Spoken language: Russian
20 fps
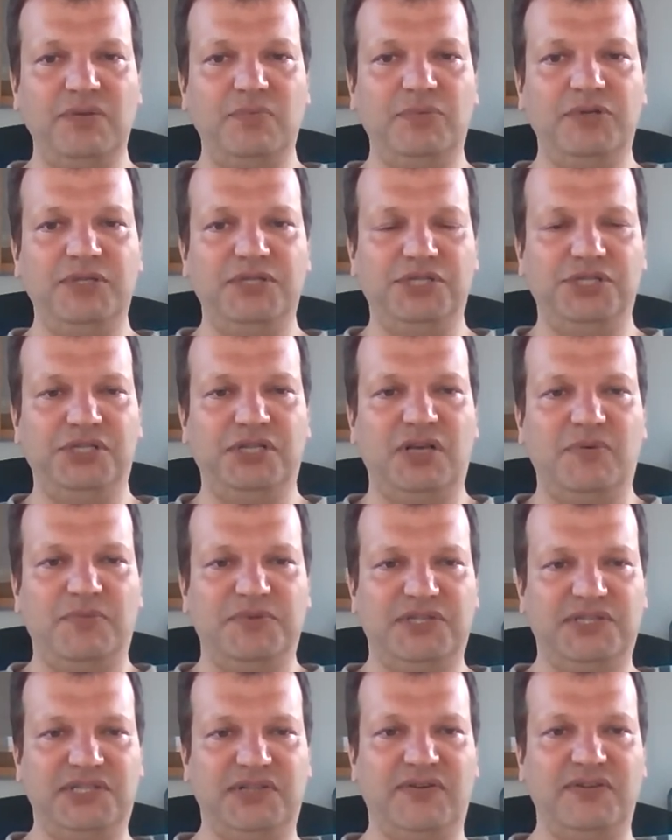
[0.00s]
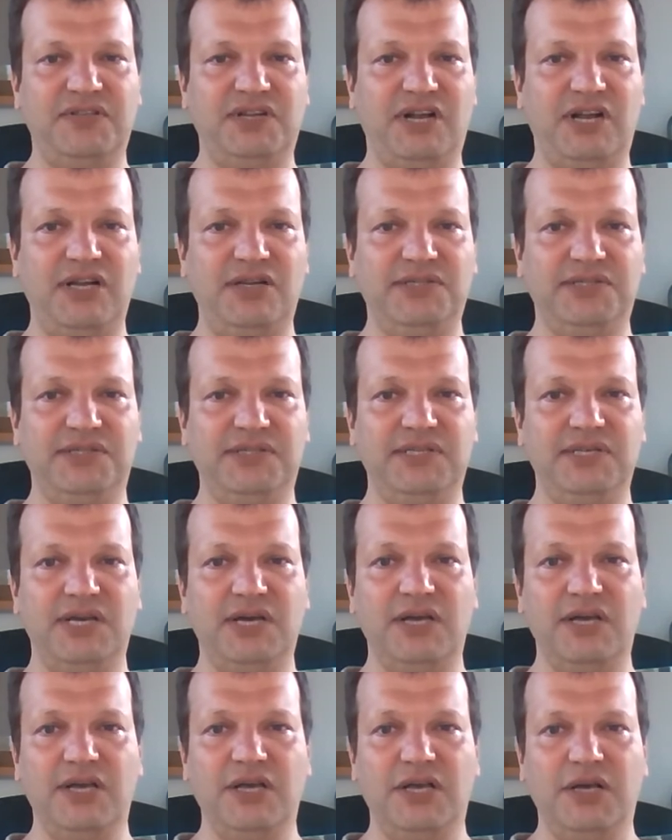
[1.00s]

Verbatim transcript: мы начинаем осознавать реальность, где